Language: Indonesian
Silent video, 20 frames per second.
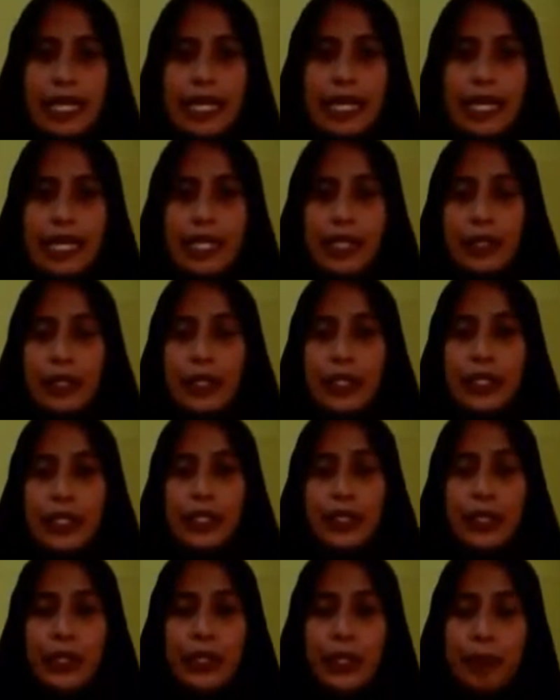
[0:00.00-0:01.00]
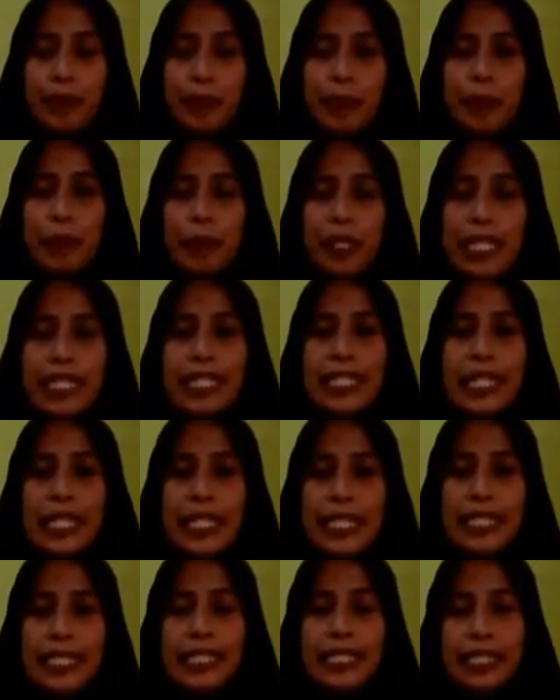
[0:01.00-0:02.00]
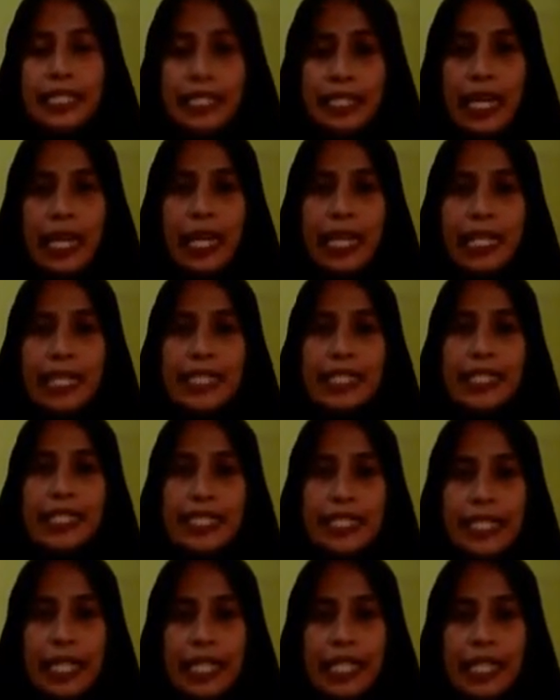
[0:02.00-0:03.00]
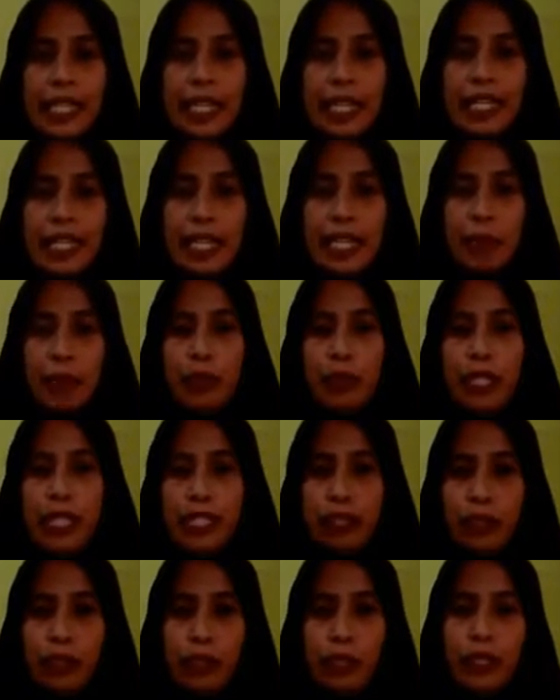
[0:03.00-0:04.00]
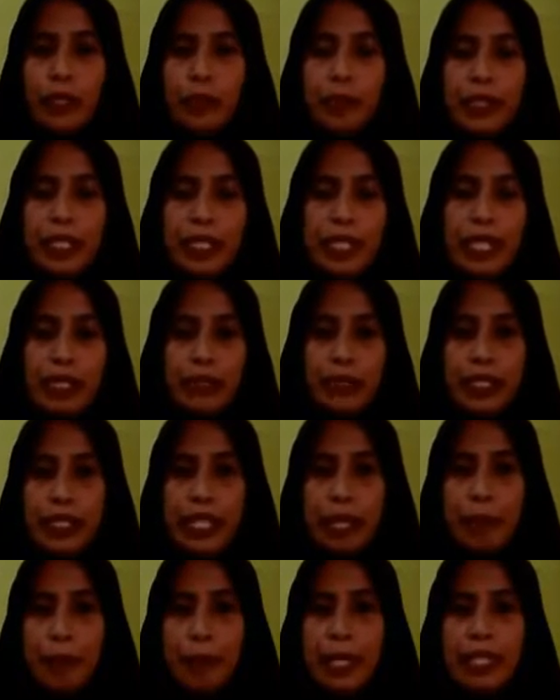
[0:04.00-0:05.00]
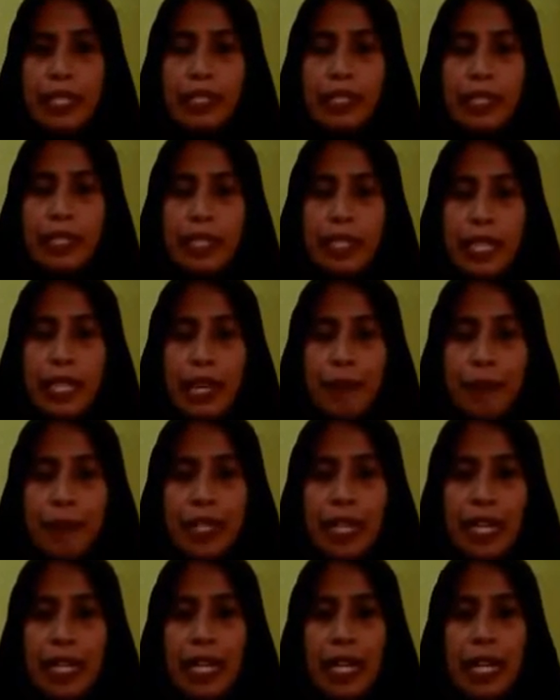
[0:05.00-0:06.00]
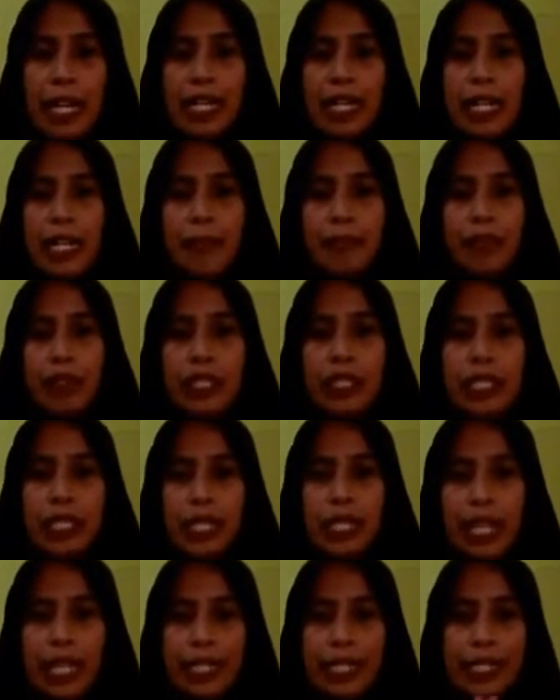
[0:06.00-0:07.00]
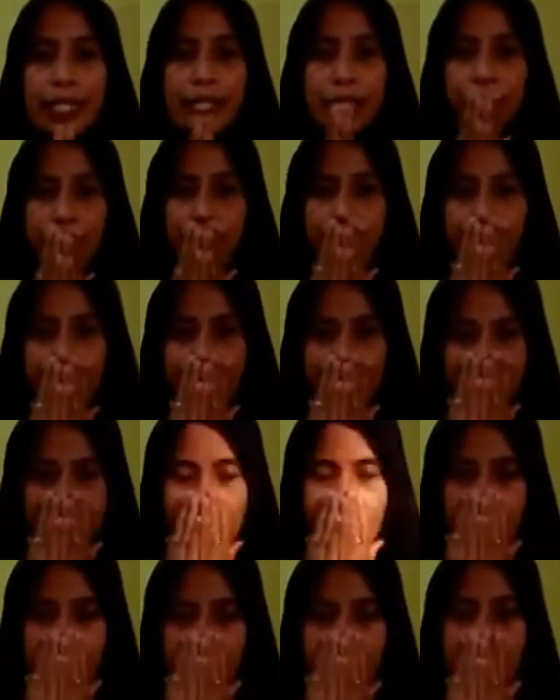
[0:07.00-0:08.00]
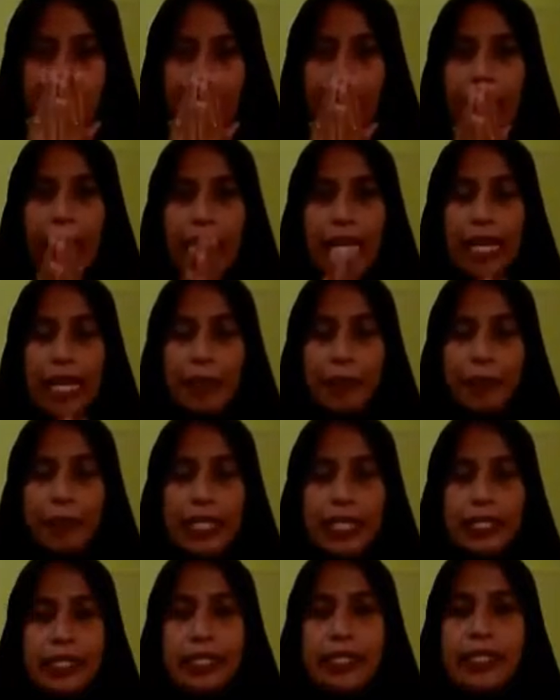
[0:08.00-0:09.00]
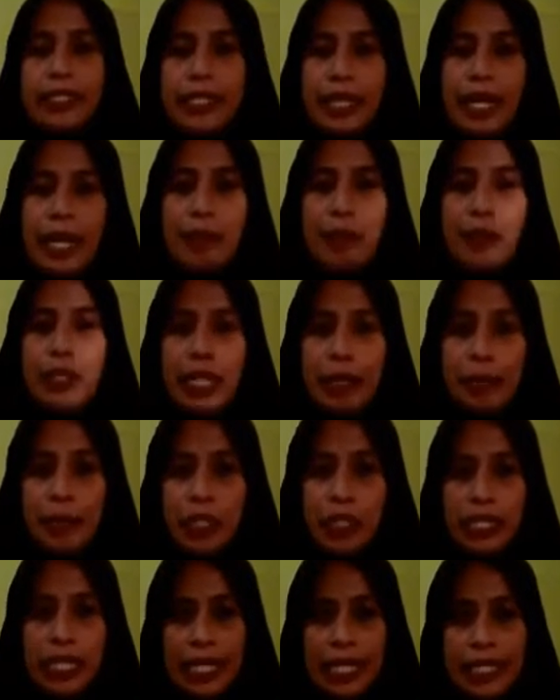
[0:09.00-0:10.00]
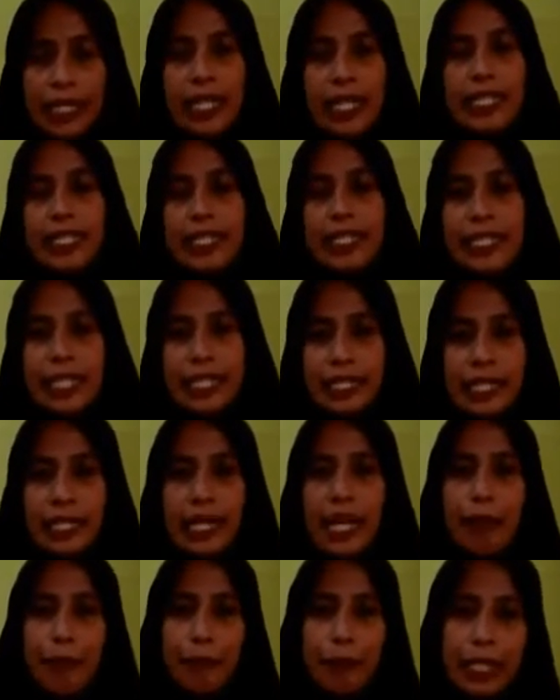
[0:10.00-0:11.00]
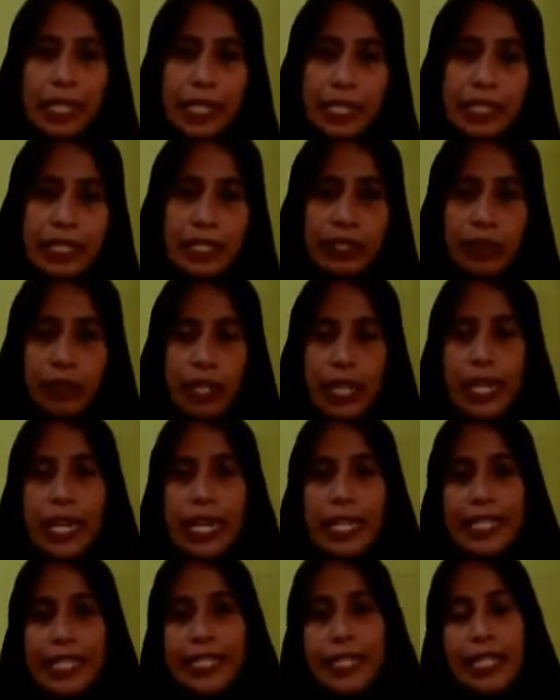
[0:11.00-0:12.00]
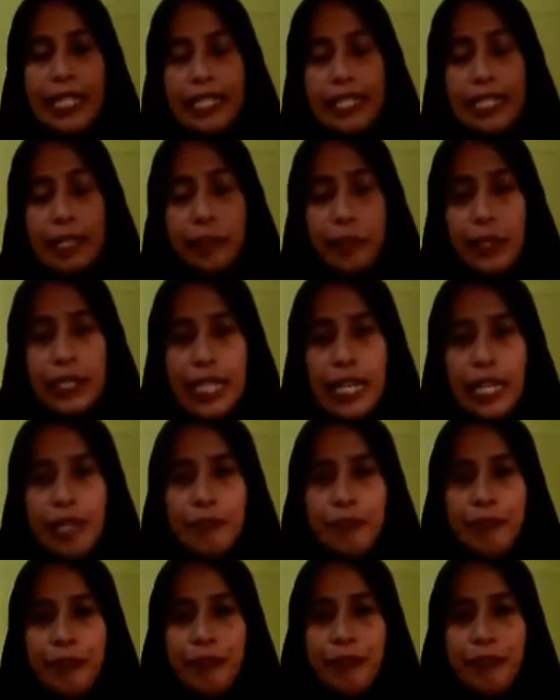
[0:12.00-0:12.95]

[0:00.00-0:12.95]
anak-anakku cukup pembelajaran kita hari ini ya nak. Bunda tutup dengan ucapan hamdallah Alhamdulillahi Rabbil Alamin. Nah bunda mau tanya kegiatan apa yang disukai hari ini anaknya bunda?